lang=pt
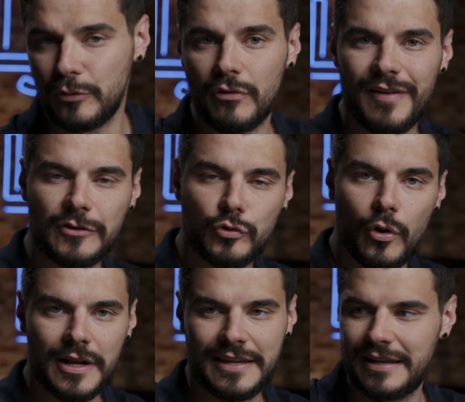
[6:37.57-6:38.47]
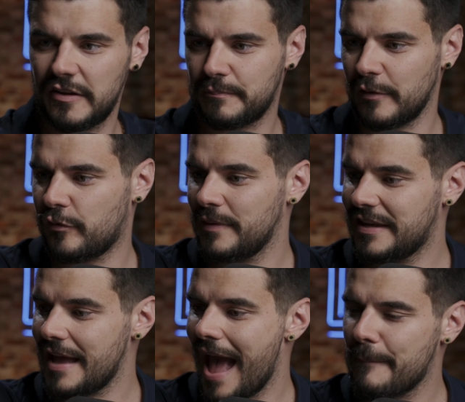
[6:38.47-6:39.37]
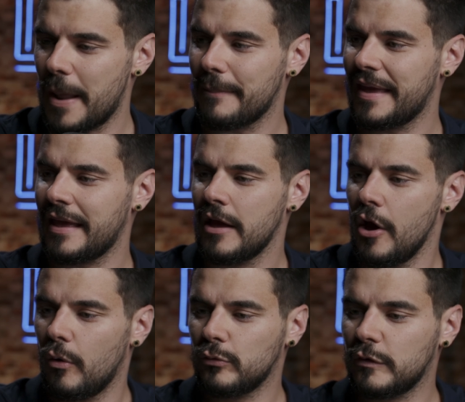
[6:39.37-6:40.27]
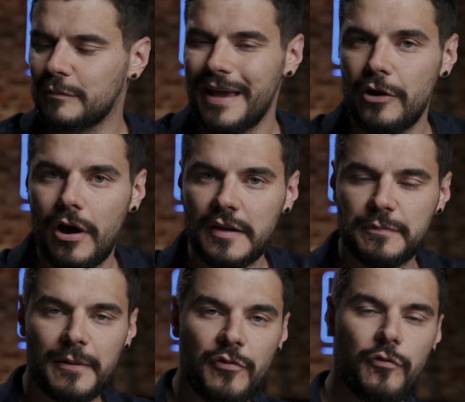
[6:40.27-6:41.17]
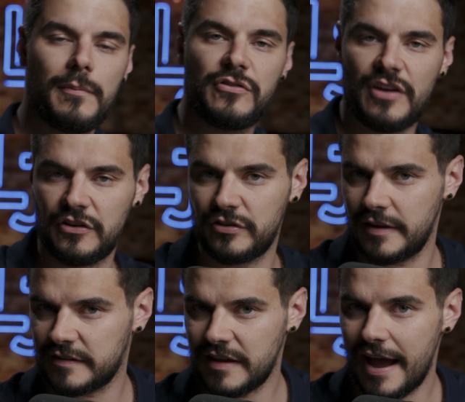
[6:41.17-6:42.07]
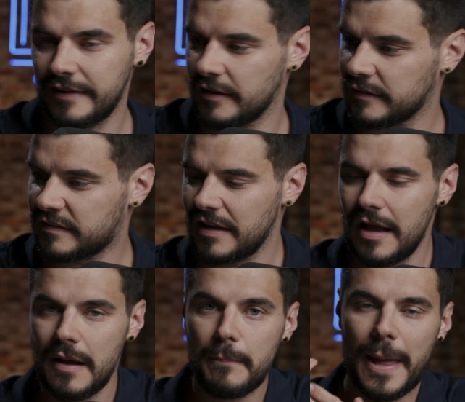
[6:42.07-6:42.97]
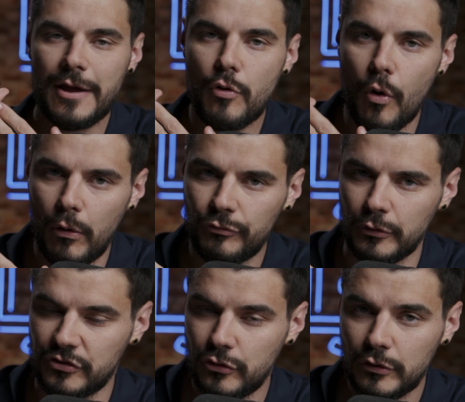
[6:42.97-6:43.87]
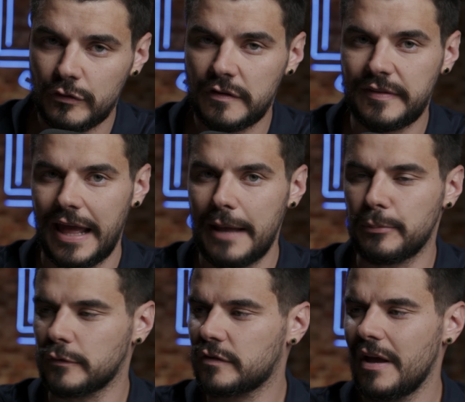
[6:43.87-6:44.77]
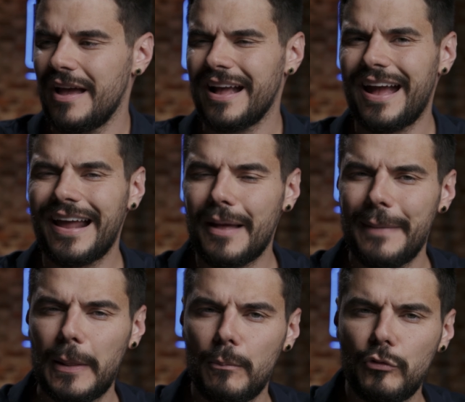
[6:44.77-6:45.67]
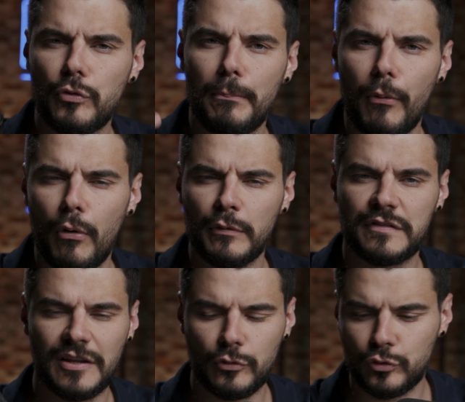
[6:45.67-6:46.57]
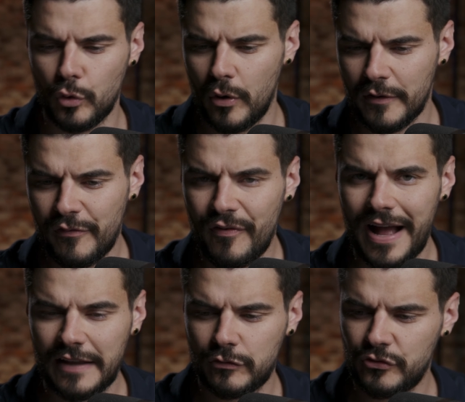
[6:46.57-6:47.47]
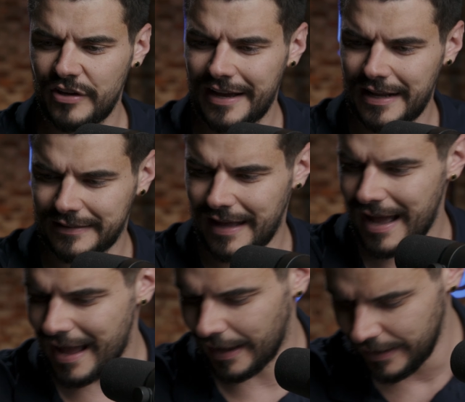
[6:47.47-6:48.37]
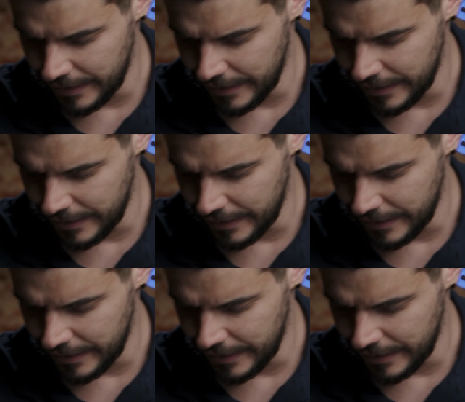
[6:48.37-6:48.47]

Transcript: inovador aqui nesse perfume, que é para mim um dos melhores perfumes, gente, designers para encontros de todos os tempos. Caramelo muito bom, sedutor, fácil de agradar.